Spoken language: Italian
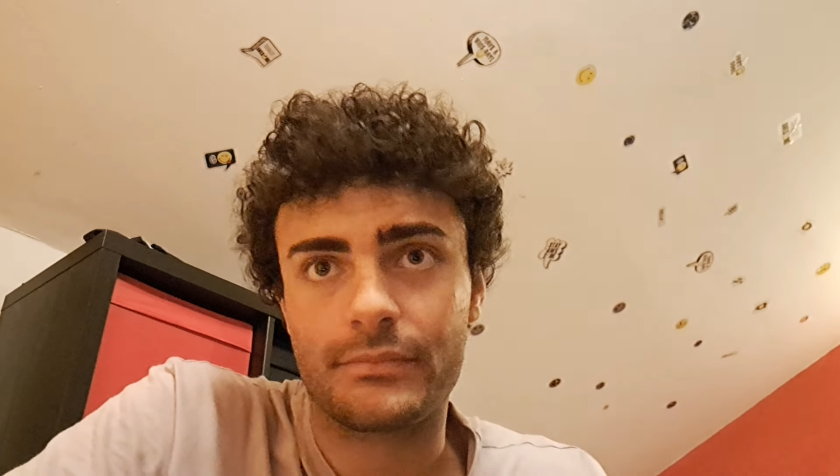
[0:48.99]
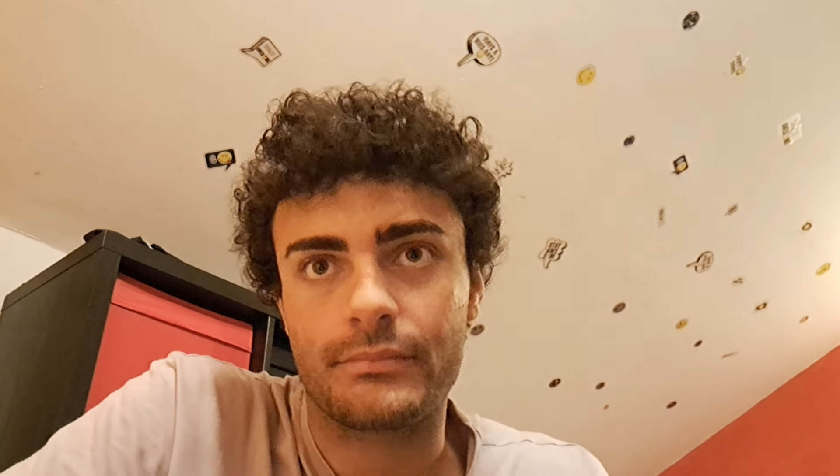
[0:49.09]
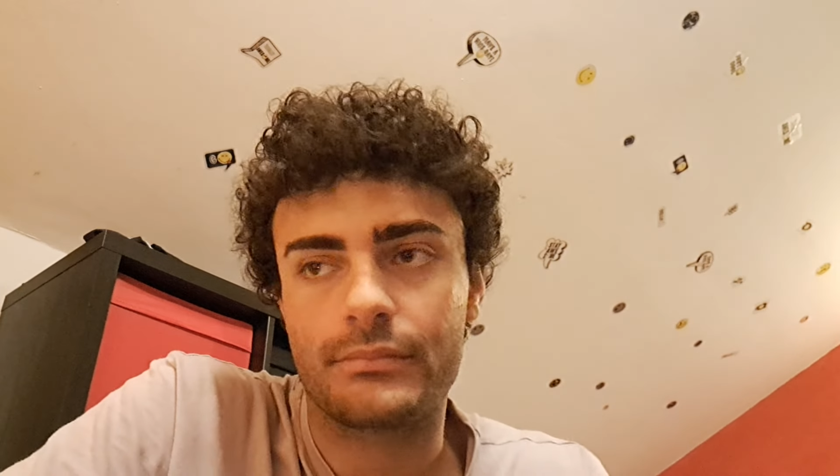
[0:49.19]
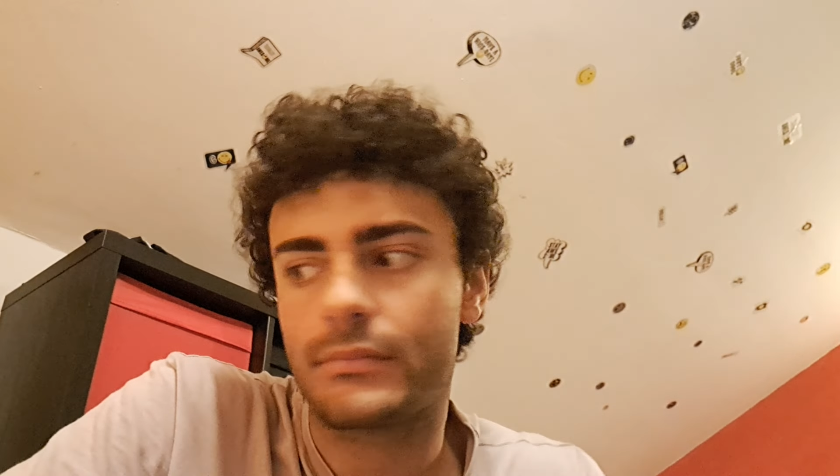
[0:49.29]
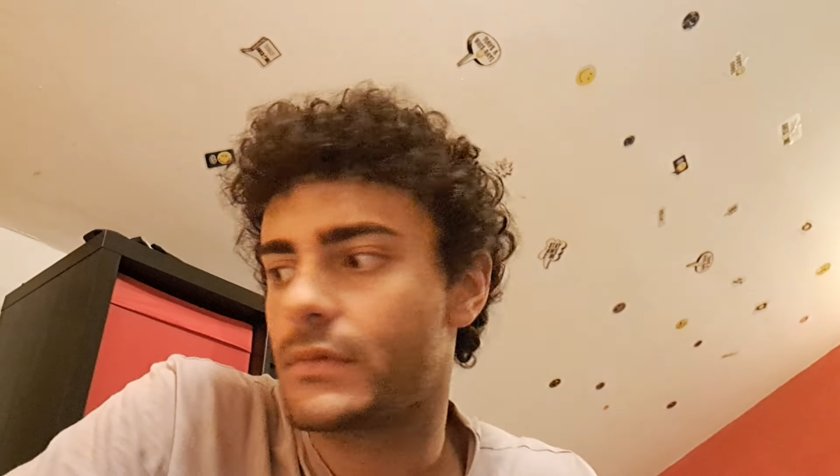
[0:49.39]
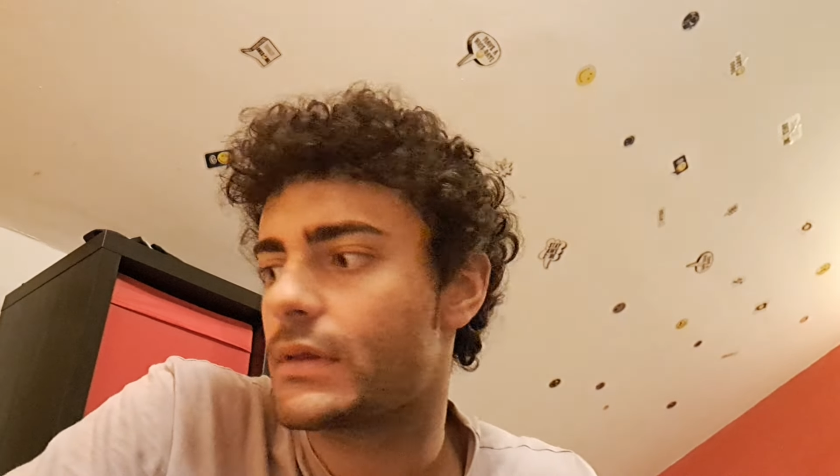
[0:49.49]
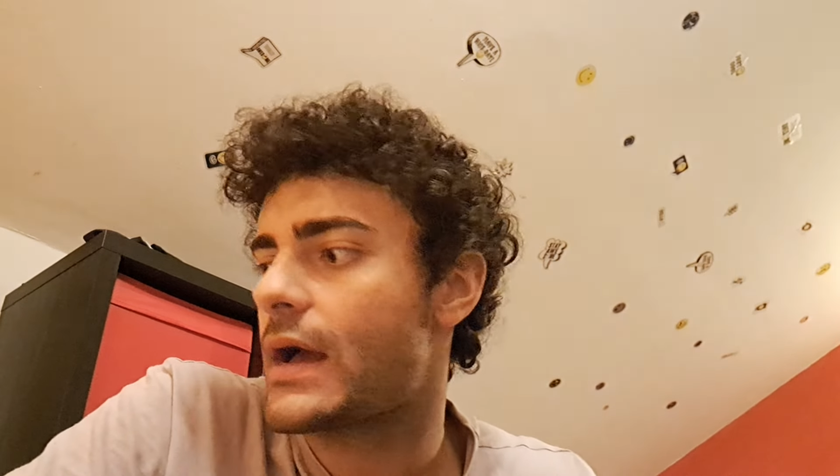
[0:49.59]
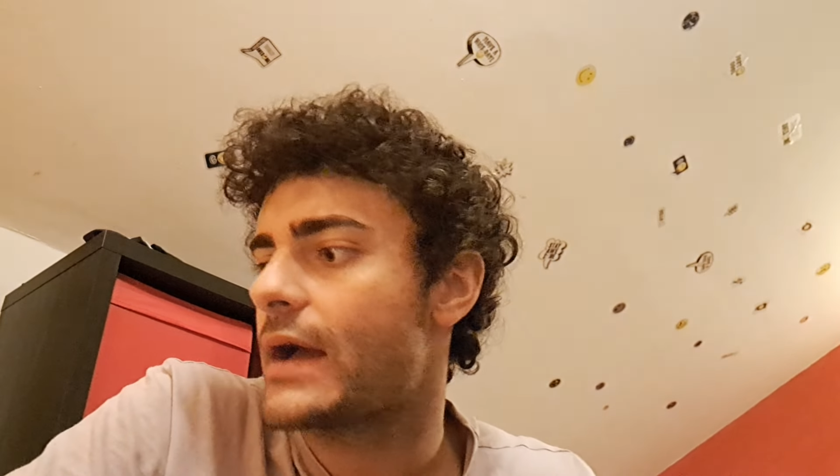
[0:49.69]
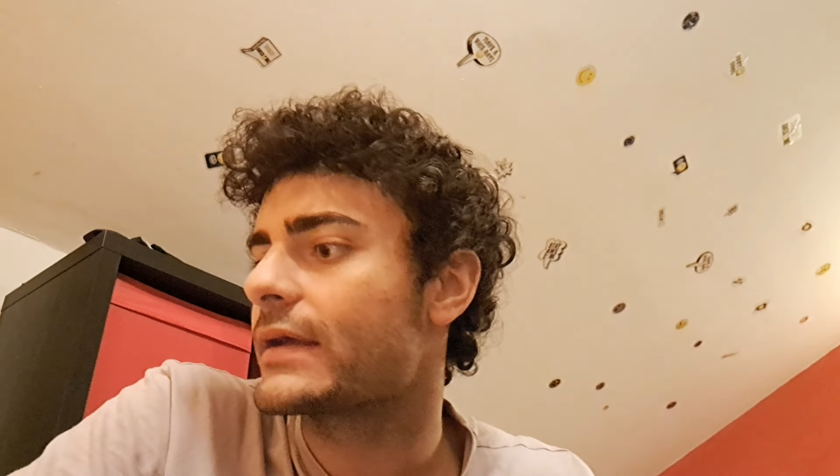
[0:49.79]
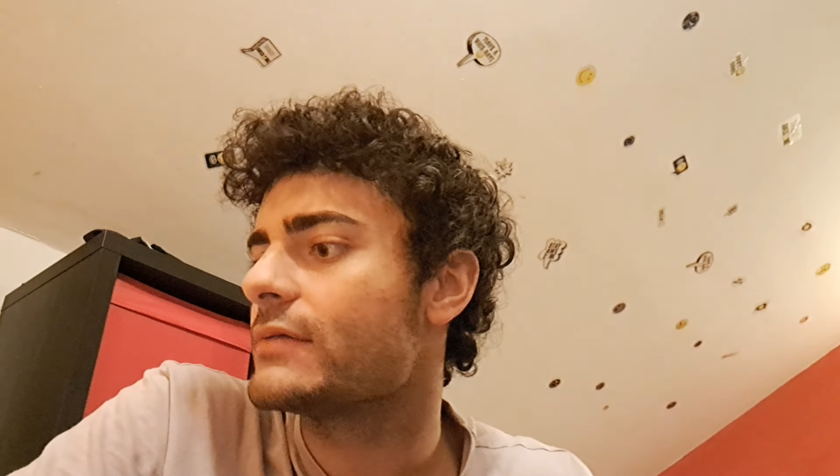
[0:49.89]
Mm,
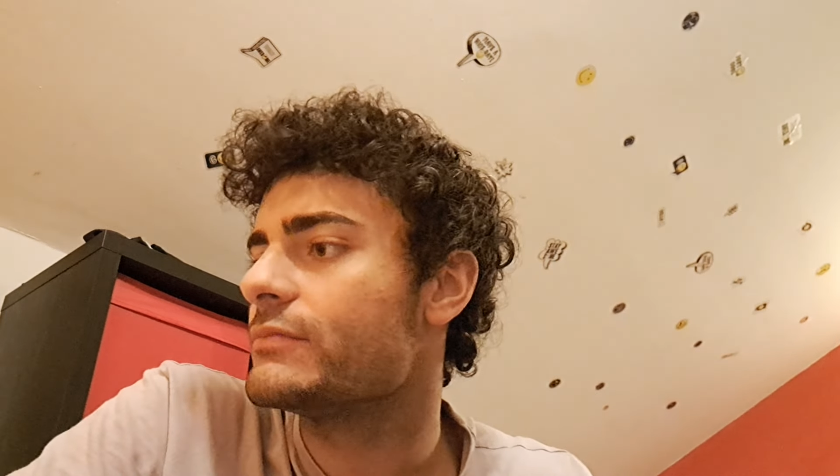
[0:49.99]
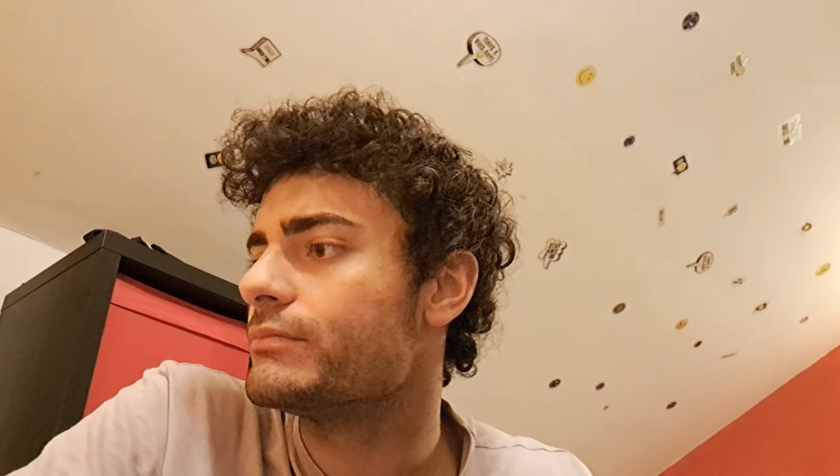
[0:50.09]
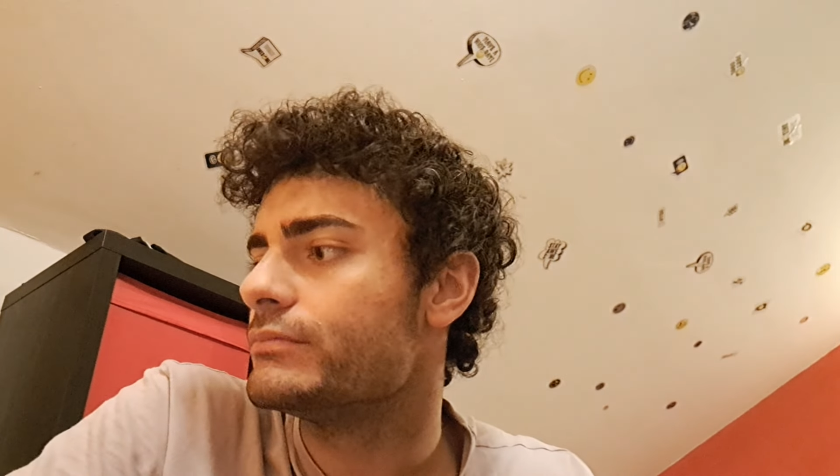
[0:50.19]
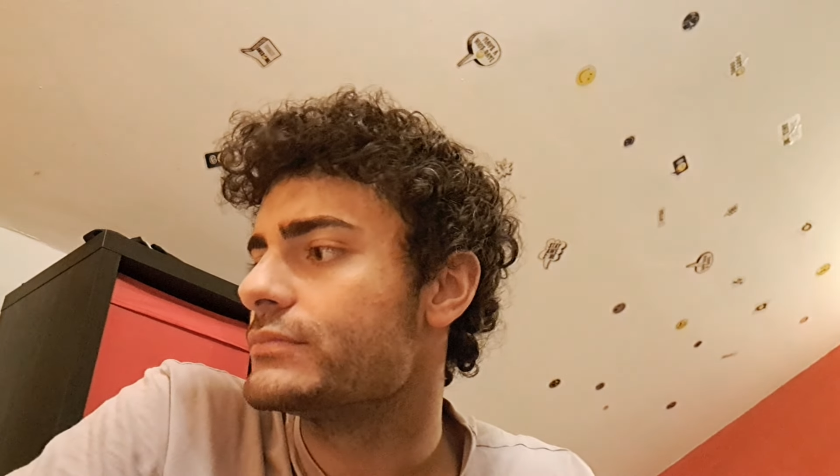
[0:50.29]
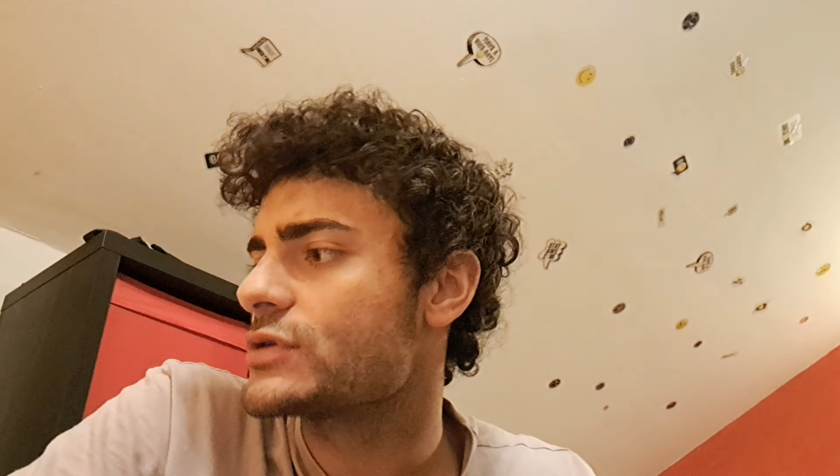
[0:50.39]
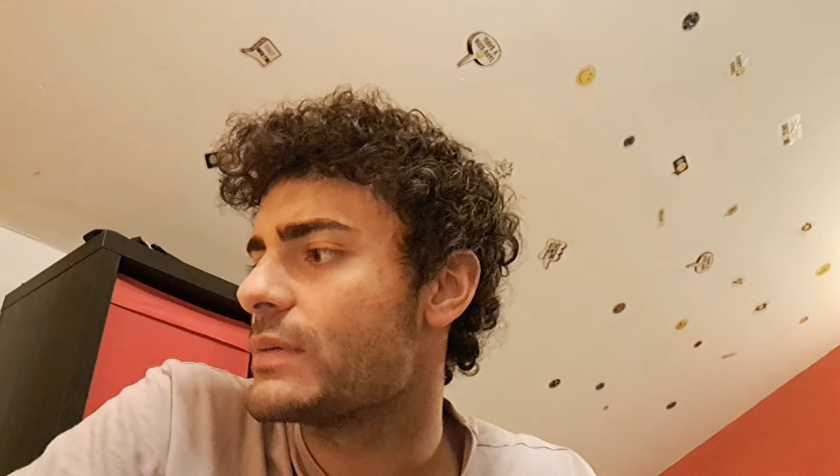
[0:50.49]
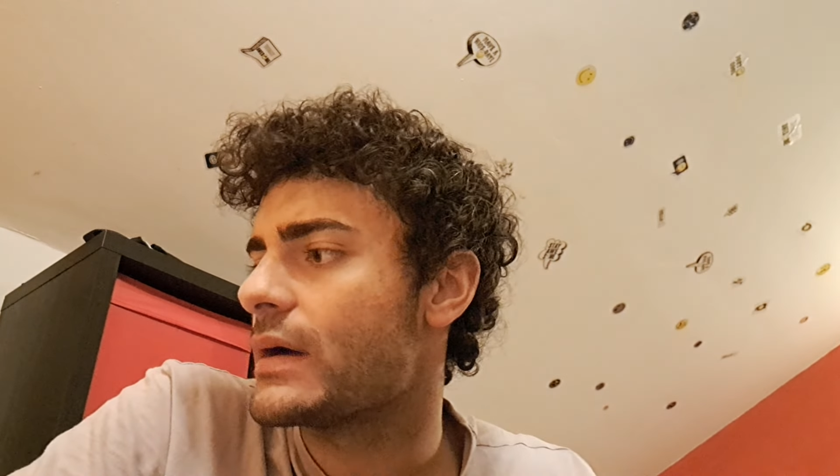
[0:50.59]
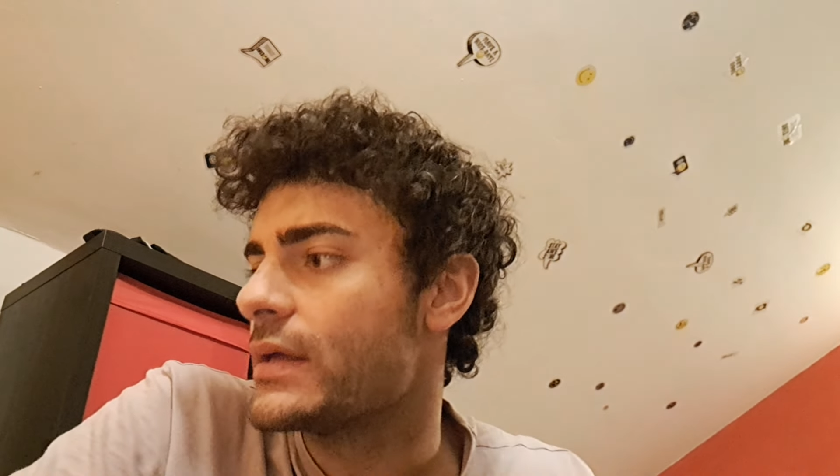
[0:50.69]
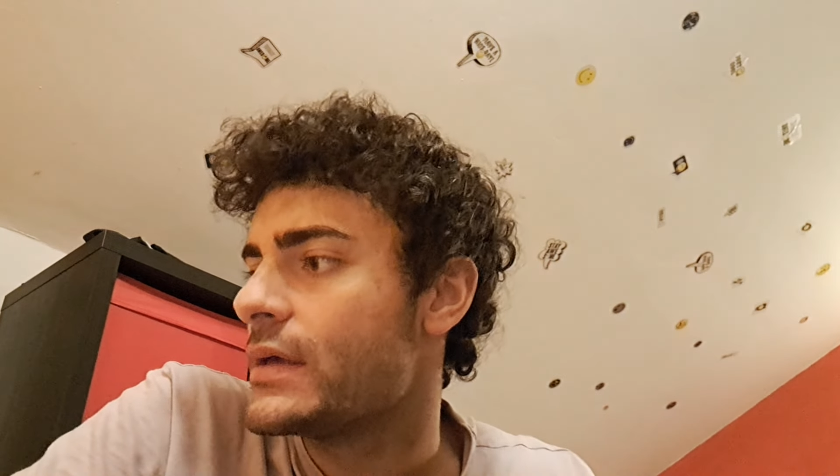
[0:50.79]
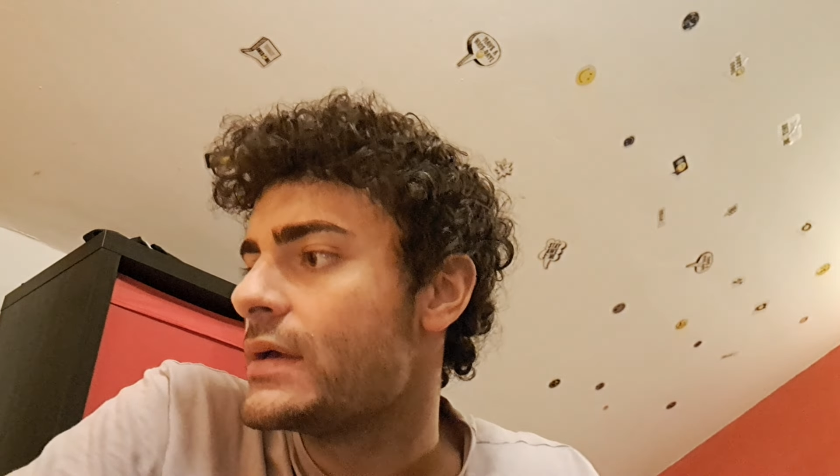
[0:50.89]
anche, in, insomma,